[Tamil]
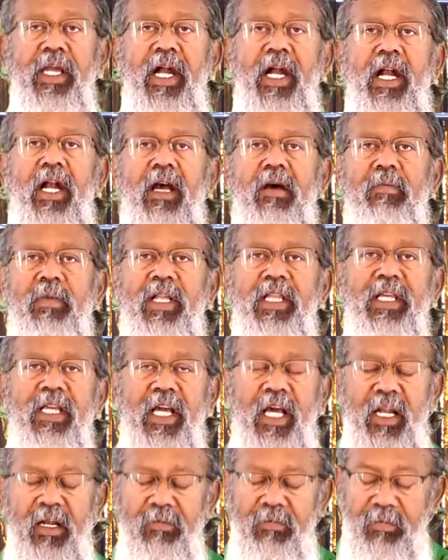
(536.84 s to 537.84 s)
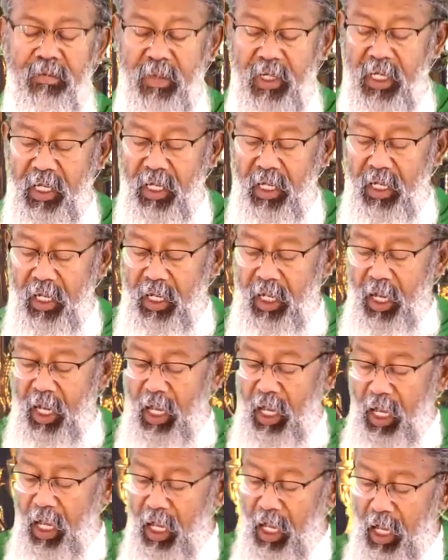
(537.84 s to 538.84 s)
ஏழாம் அதிகாரம்
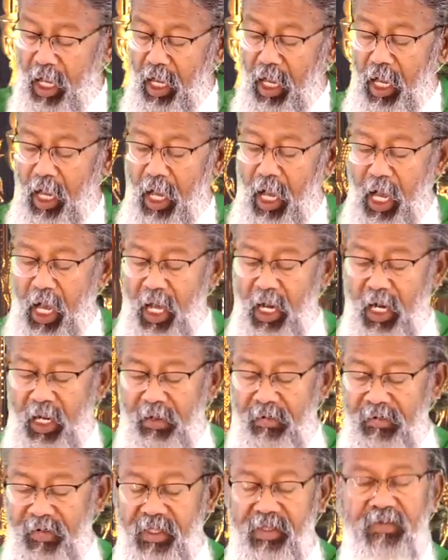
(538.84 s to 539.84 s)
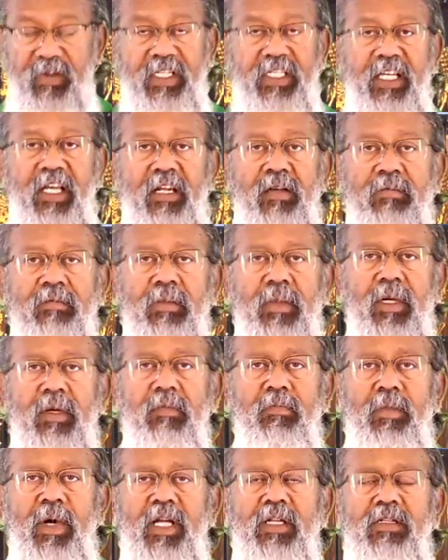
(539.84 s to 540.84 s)
ஆறாவது வசனம்
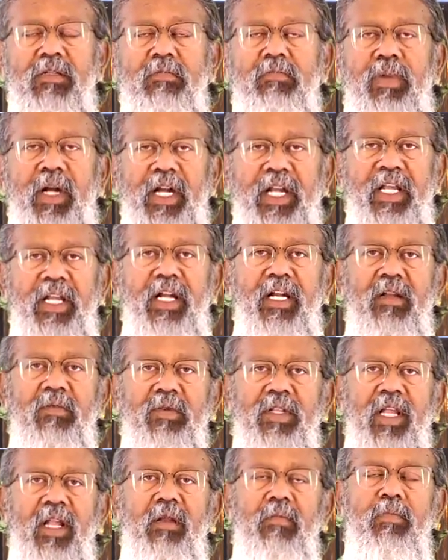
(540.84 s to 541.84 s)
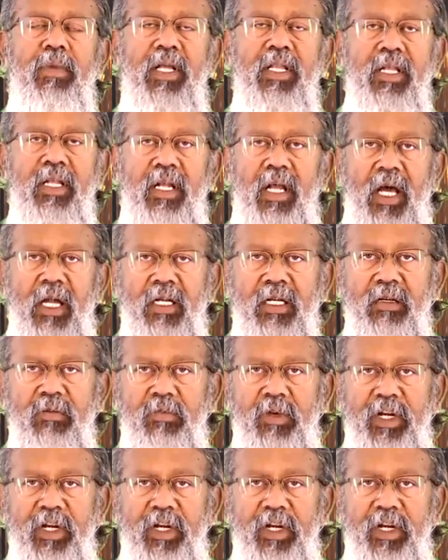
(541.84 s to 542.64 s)
மற்றும் பனிரெண்டு முதல் பதினான்கு